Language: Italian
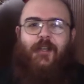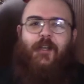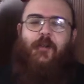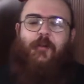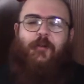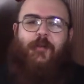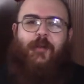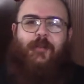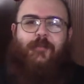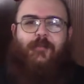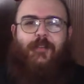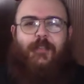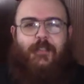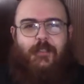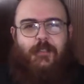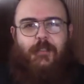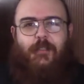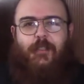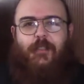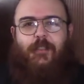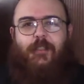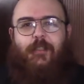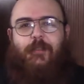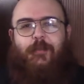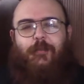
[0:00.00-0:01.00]
una
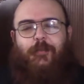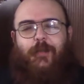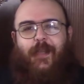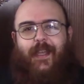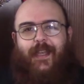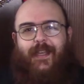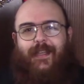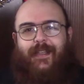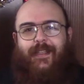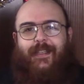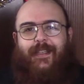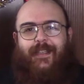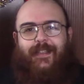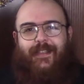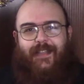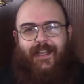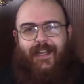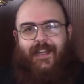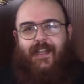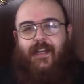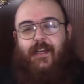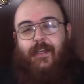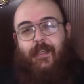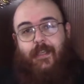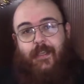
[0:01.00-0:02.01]
versione di 20
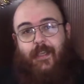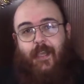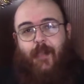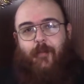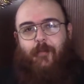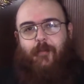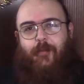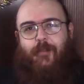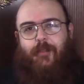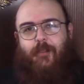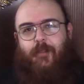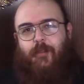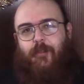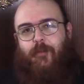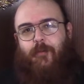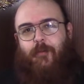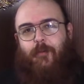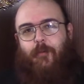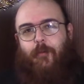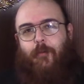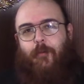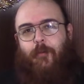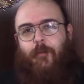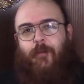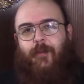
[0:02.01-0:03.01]
del Richiamo di
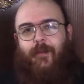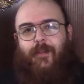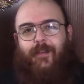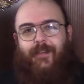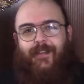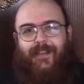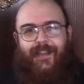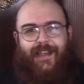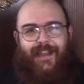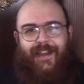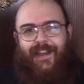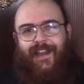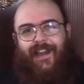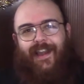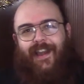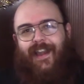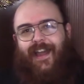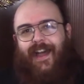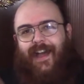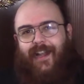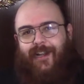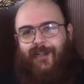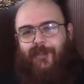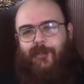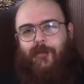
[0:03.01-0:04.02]
Cthulhu, che è
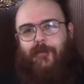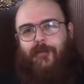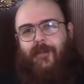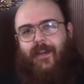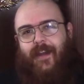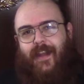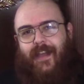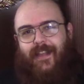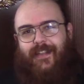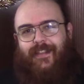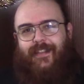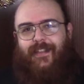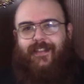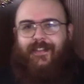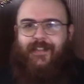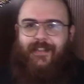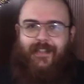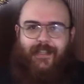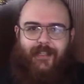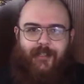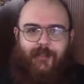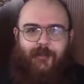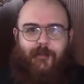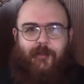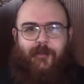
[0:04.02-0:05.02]
l'altro grande
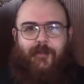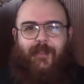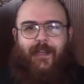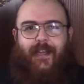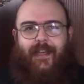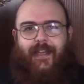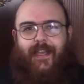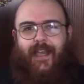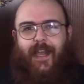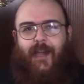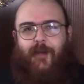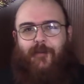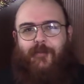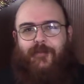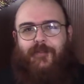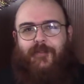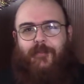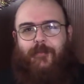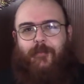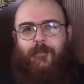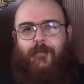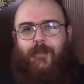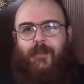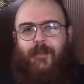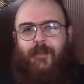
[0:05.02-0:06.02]
titolo della Causium.